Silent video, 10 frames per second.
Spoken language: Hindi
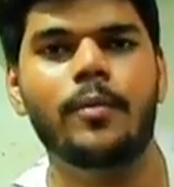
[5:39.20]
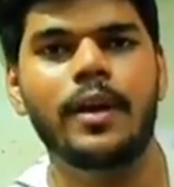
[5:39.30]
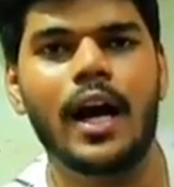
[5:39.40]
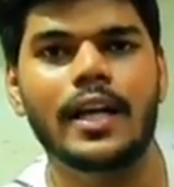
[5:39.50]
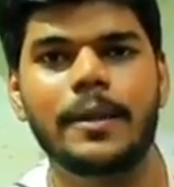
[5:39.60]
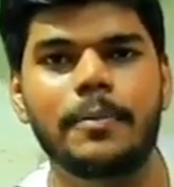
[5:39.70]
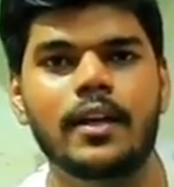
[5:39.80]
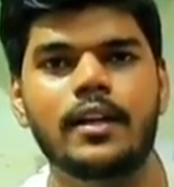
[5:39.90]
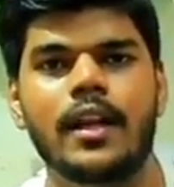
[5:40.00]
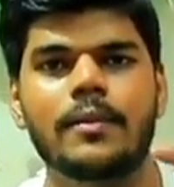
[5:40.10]
इंट्रो में
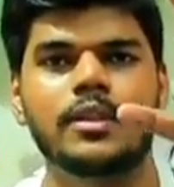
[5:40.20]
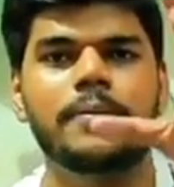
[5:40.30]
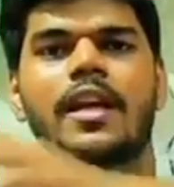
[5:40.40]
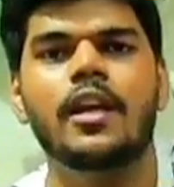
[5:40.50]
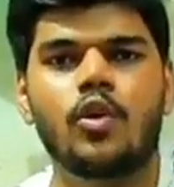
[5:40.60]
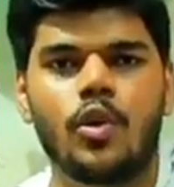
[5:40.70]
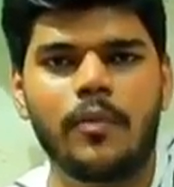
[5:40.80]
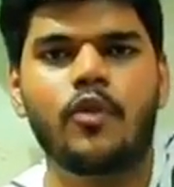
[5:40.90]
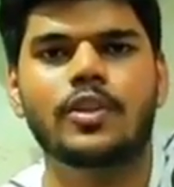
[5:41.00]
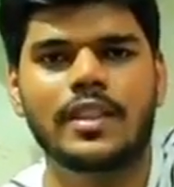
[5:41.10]
आरटीपिक नाम से भैया ने
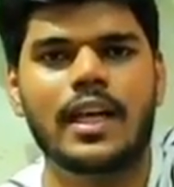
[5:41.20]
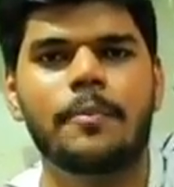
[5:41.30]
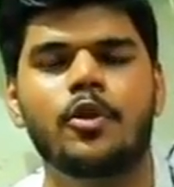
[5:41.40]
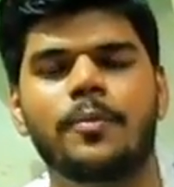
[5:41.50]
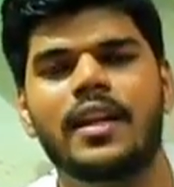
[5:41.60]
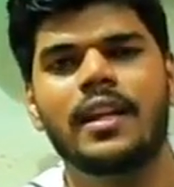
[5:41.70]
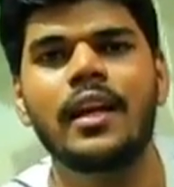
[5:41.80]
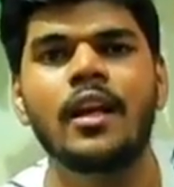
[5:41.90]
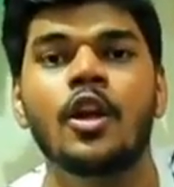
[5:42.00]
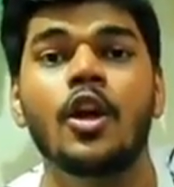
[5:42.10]
लोगों में फोकस करके पुनित भैया
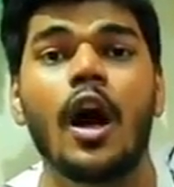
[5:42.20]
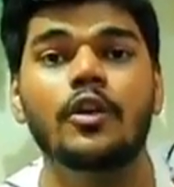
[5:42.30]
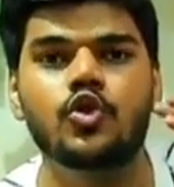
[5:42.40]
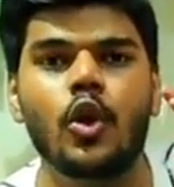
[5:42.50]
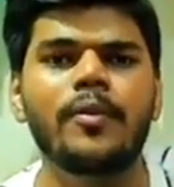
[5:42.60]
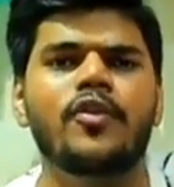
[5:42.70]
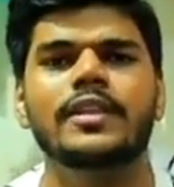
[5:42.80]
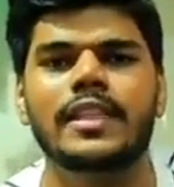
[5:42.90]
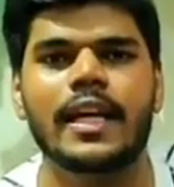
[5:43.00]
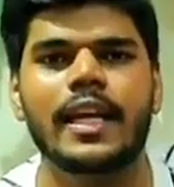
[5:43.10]
ने जो भी
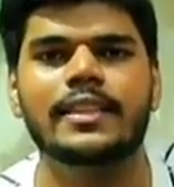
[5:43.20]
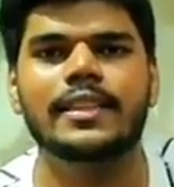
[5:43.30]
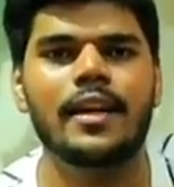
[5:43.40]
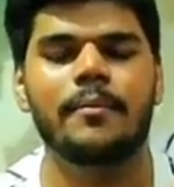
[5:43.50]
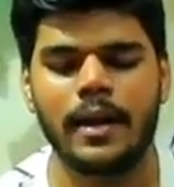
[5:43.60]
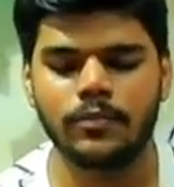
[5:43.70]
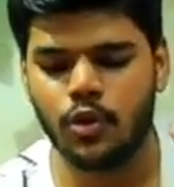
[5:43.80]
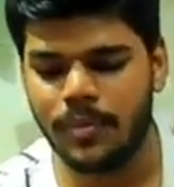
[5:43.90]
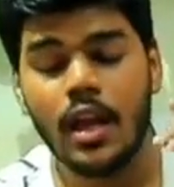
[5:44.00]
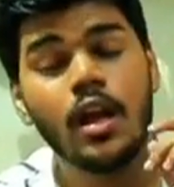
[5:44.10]
व्यूअर्स देख रहे हैं सर
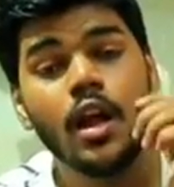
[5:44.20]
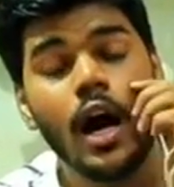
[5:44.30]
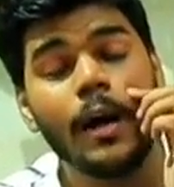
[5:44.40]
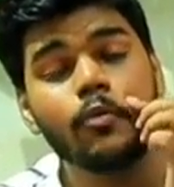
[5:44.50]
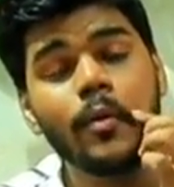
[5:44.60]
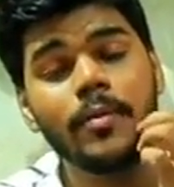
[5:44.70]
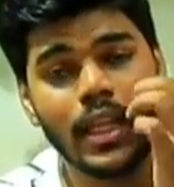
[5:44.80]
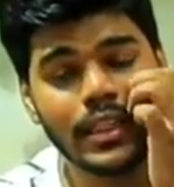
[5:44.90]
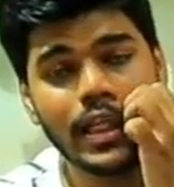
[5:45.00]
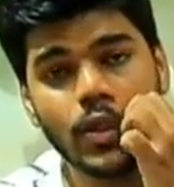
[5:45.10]
मैडम जो भी आपको मैं
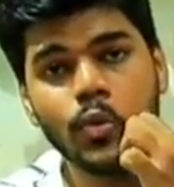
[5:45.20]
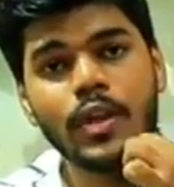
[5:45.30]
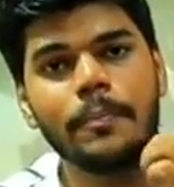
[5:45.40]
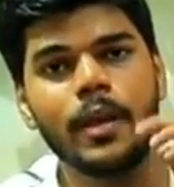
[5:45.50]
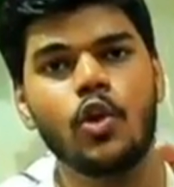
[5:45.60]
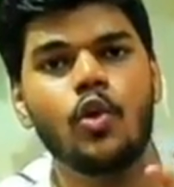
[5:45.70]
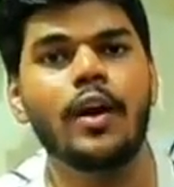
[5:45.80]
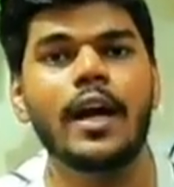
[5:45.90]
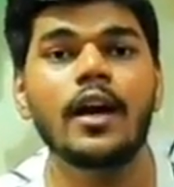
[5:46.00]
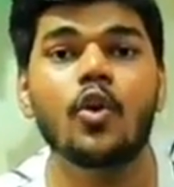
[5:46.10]
बताना चाहता हूँ कि अपना
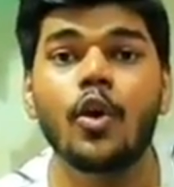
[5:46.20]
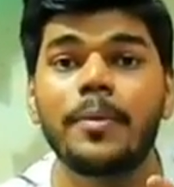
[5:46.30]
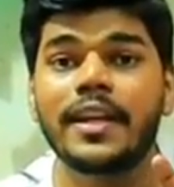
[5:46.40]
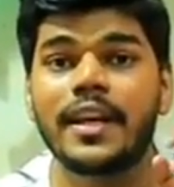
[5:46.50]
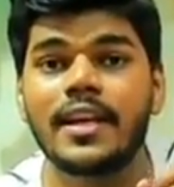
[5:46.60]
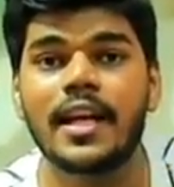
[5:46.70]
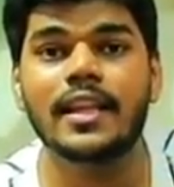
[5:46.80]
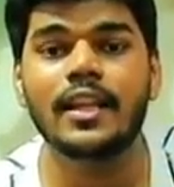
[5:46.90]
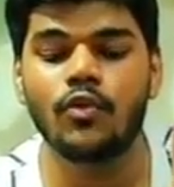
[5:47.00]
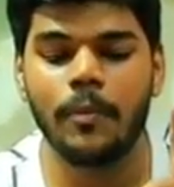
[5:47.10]
लोगो है कोई भी ट्रेडिंग
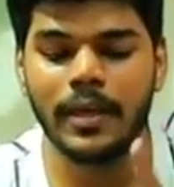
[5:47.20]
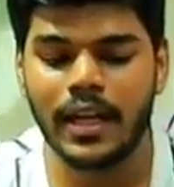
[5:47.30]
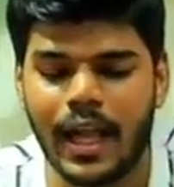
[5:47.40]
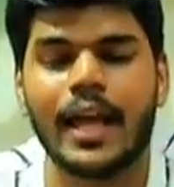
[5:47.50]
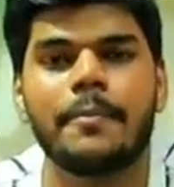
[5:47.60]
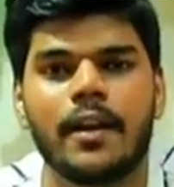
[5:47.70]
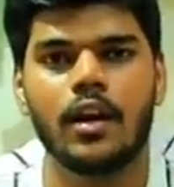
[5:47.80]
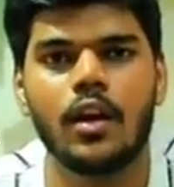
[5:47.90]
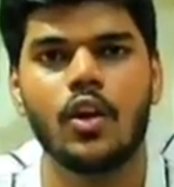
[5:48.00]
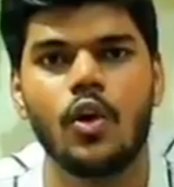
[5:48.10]
करता है तो वो अपनी कढ़ाई
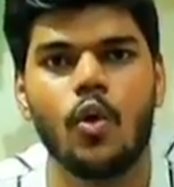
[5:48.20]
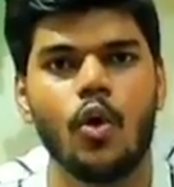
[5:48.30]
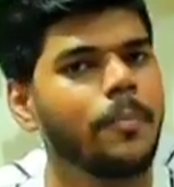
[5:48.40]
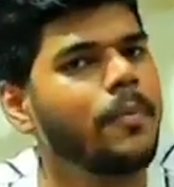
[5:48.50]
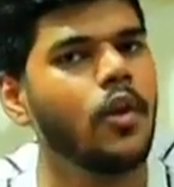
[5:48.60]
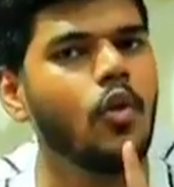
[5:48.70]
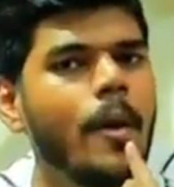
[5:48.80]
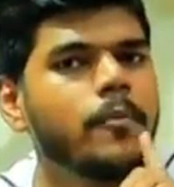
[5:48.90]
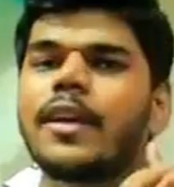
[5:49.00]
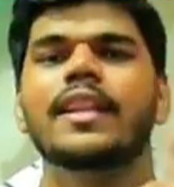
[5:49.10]
पर और अपना
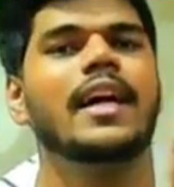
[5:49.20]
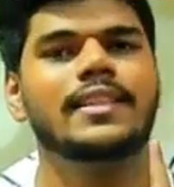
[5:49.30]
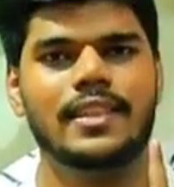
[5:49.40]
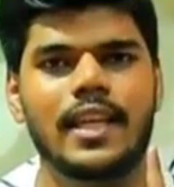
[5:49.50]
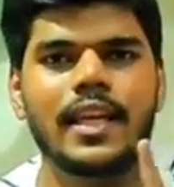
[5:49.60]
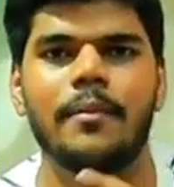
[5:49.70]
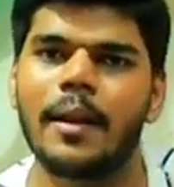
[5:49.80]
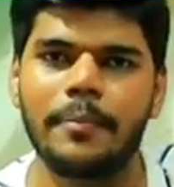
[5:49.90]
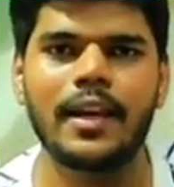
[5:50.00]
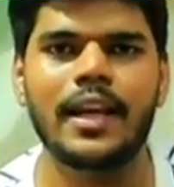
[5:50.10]
लोगो आपको नहीं दिखा सकता
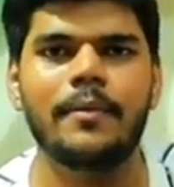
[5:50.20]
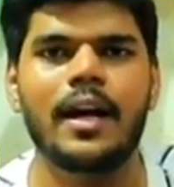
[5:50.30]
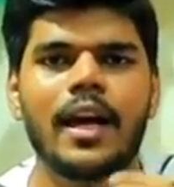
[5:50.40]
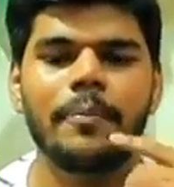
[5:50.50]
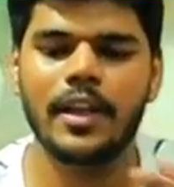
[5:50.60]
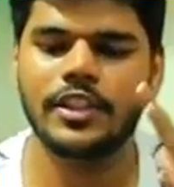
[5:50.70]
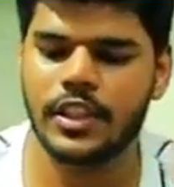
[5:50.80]
हमारा अपना ट्रेडमार्क है अपना